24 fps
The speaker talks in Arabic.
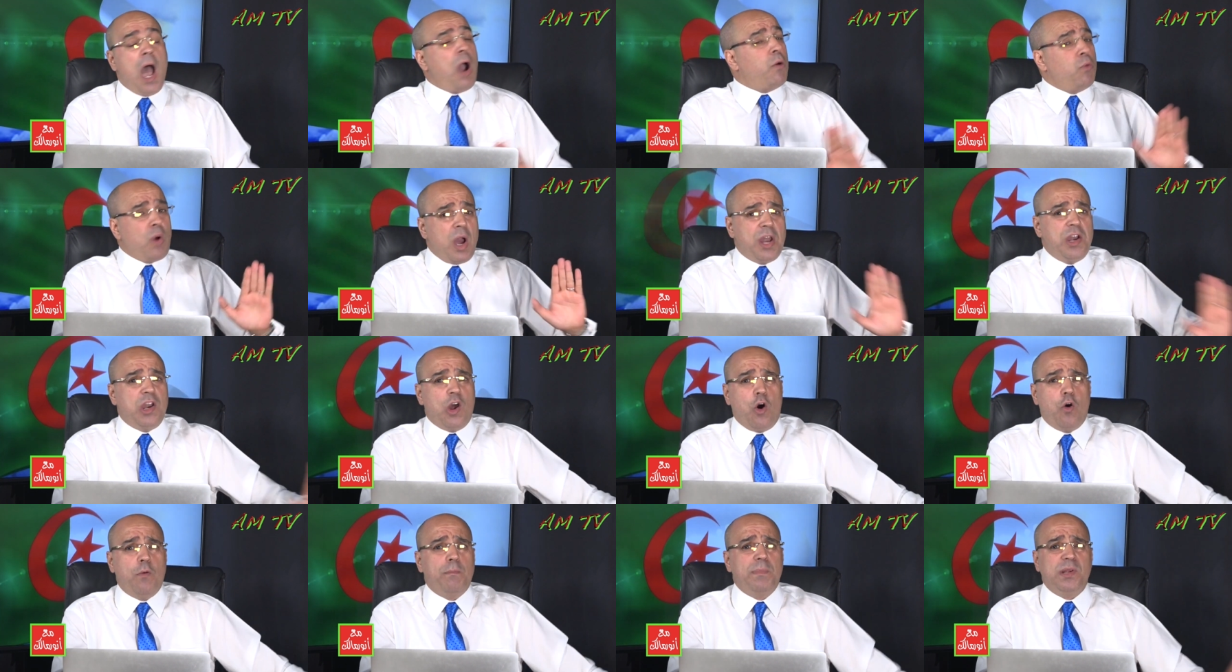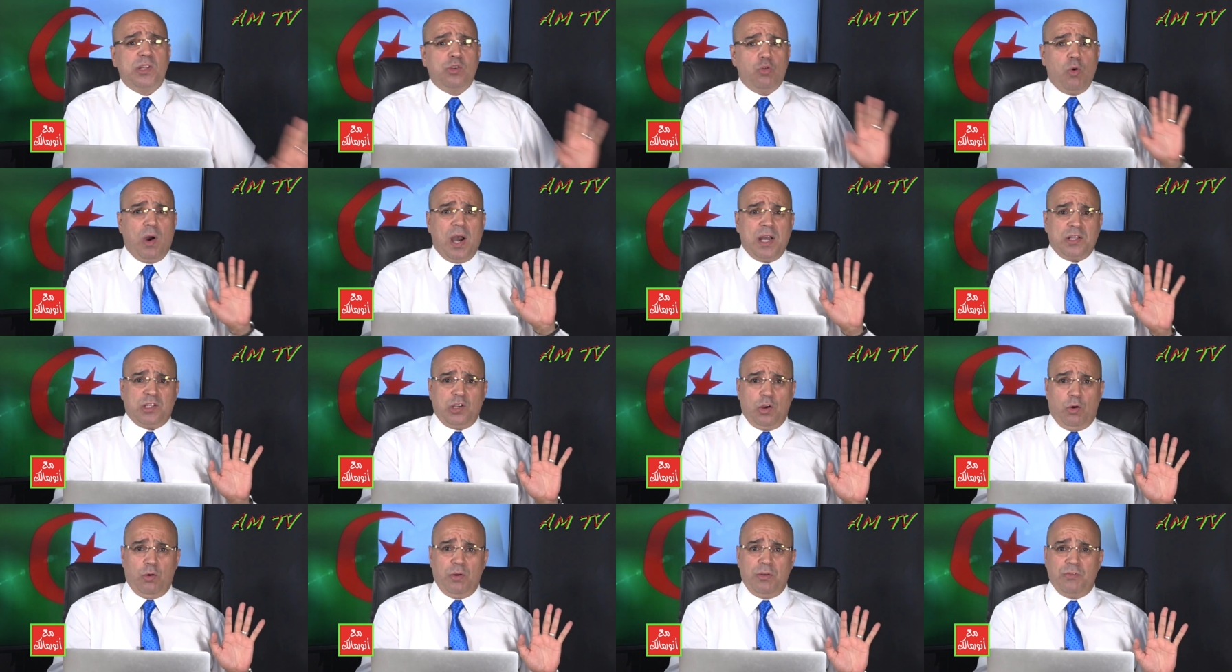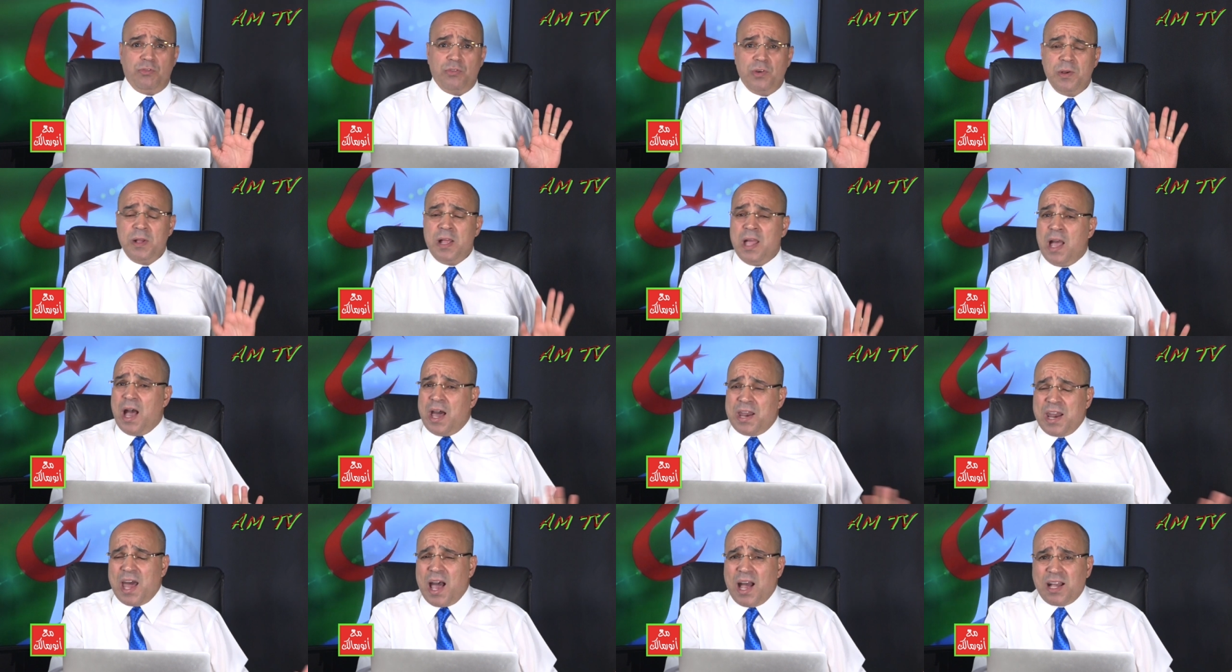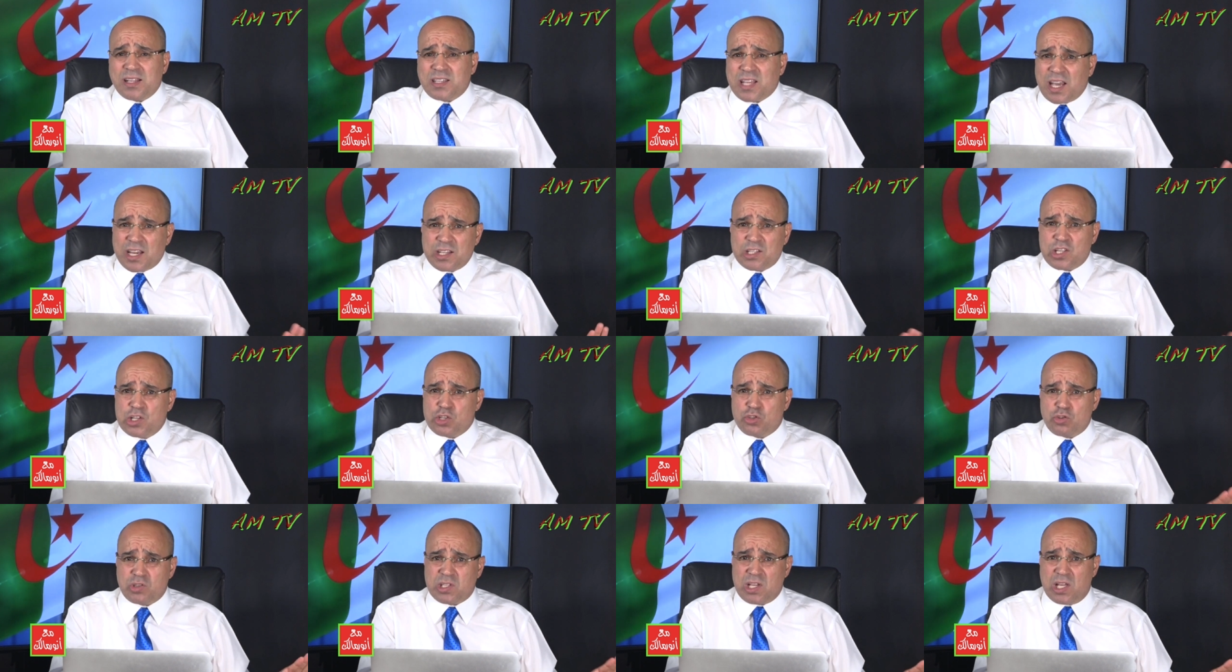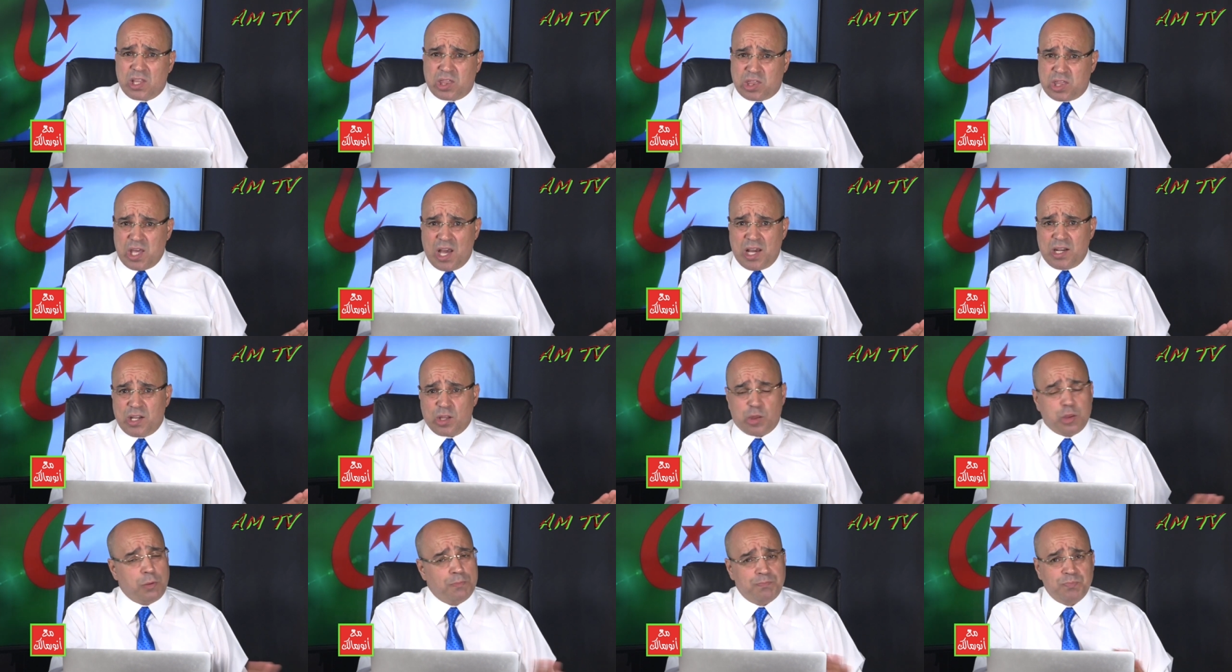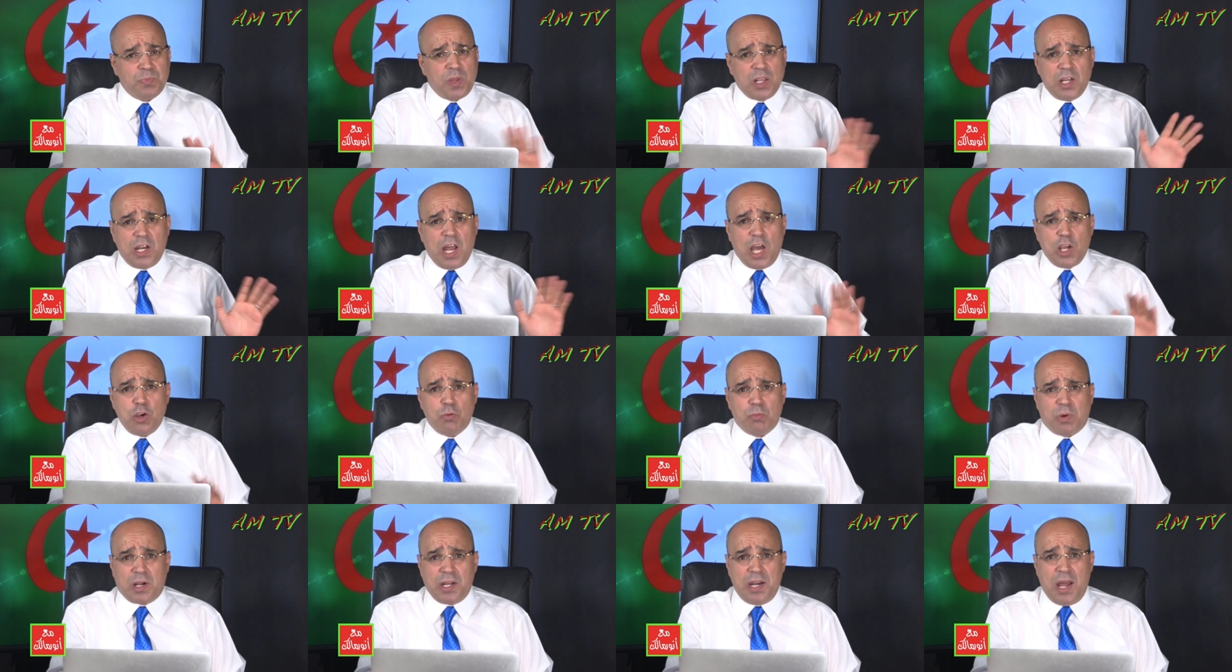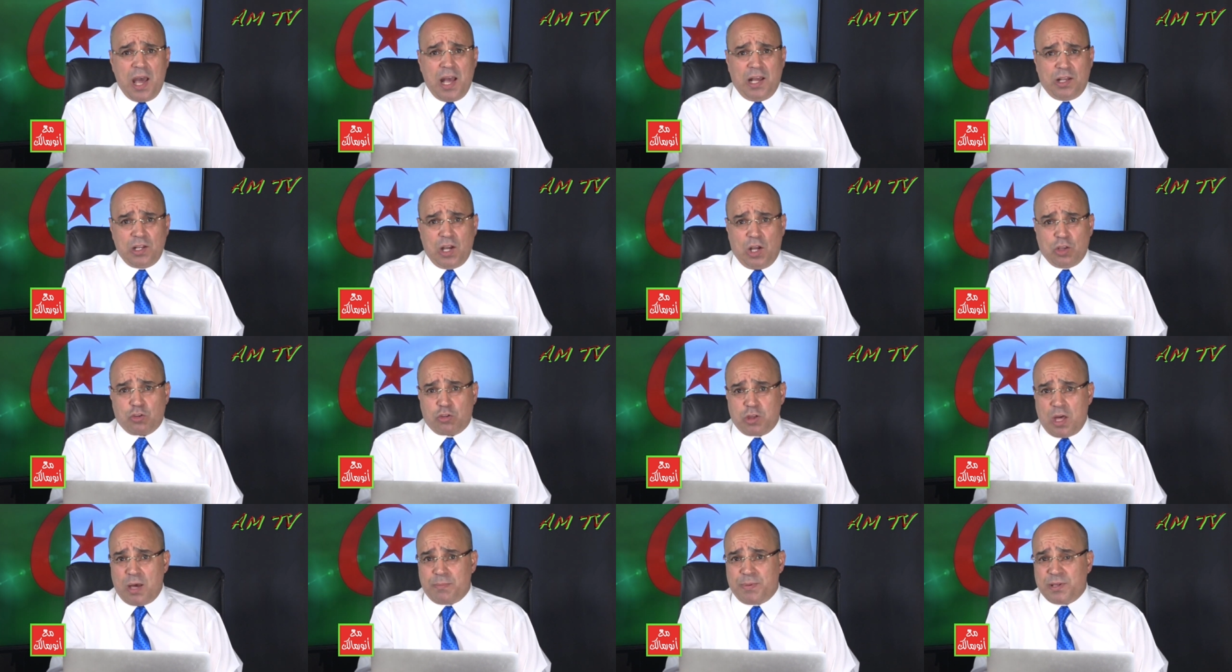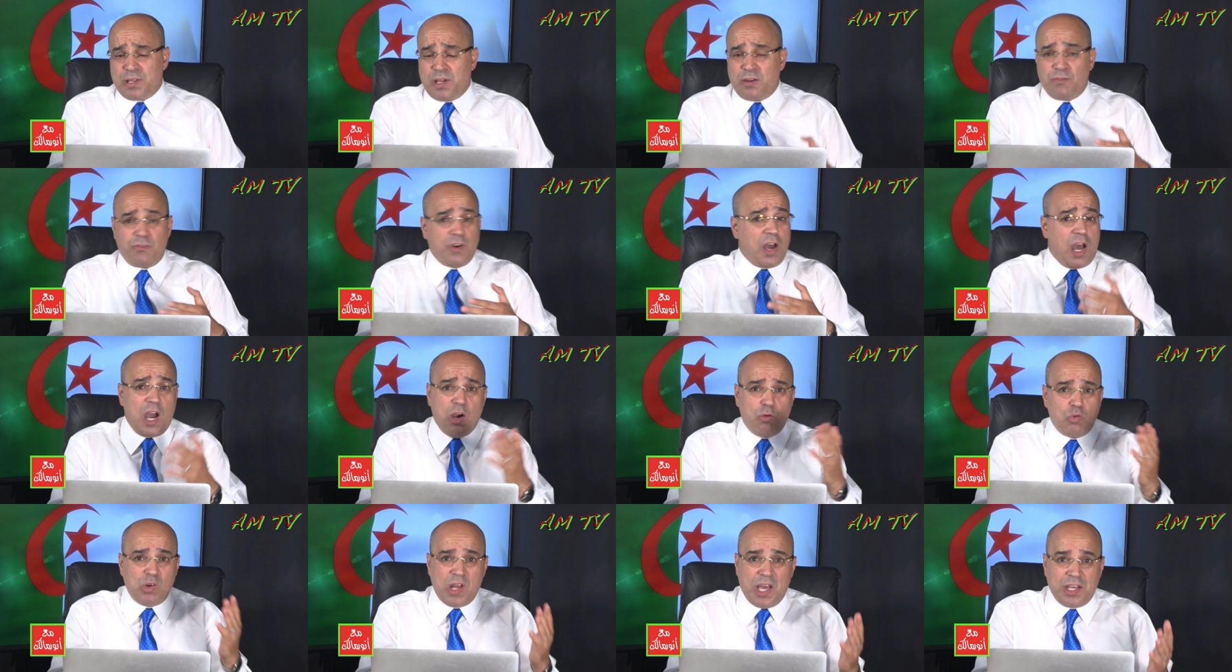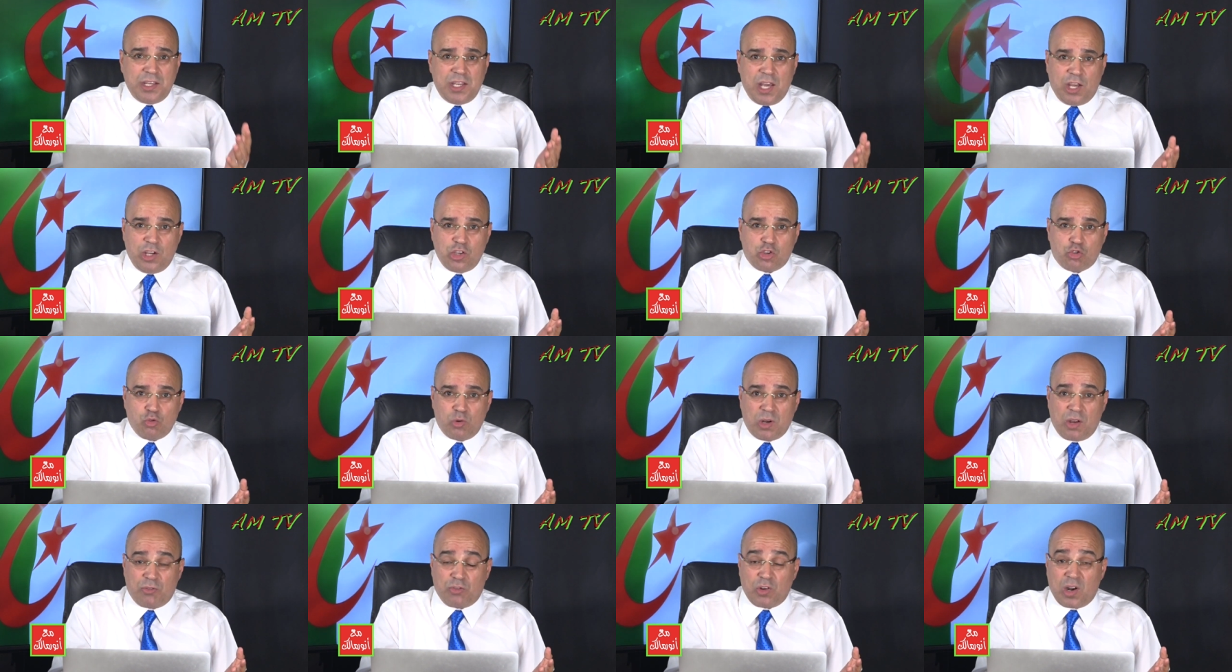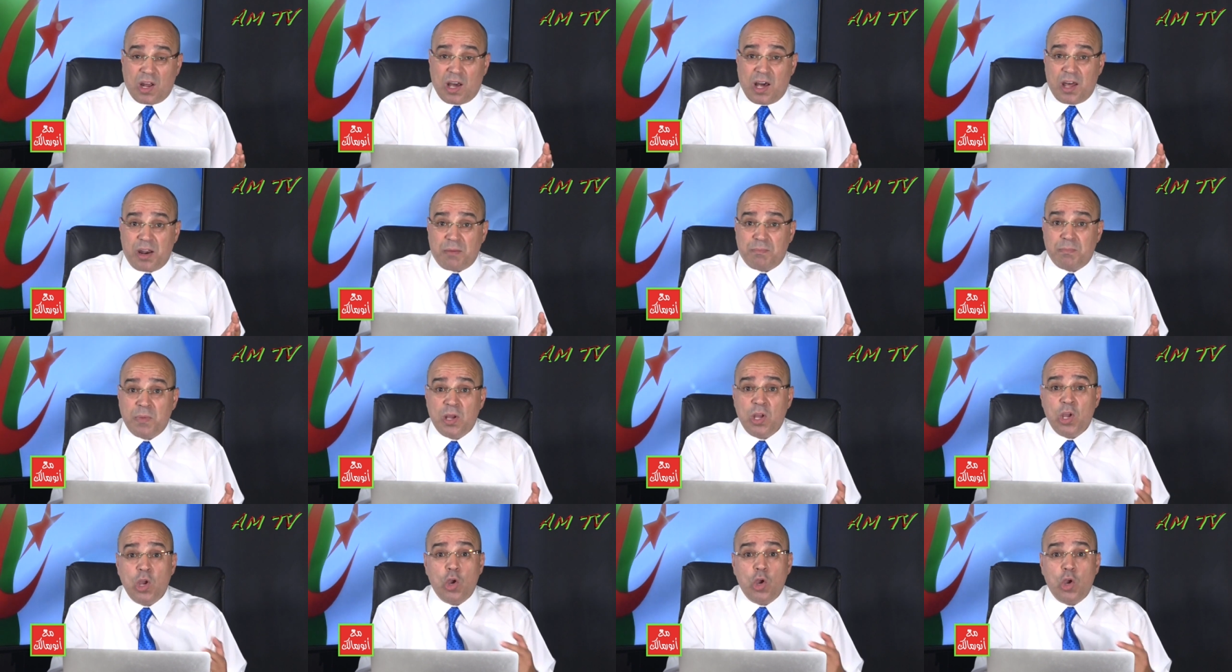أو أنهم من دعاة عنف أنا أعتقد الجزء الثالث لا يمكن أحد يحدث أبدا فهؤلاء يعيشون في الغرب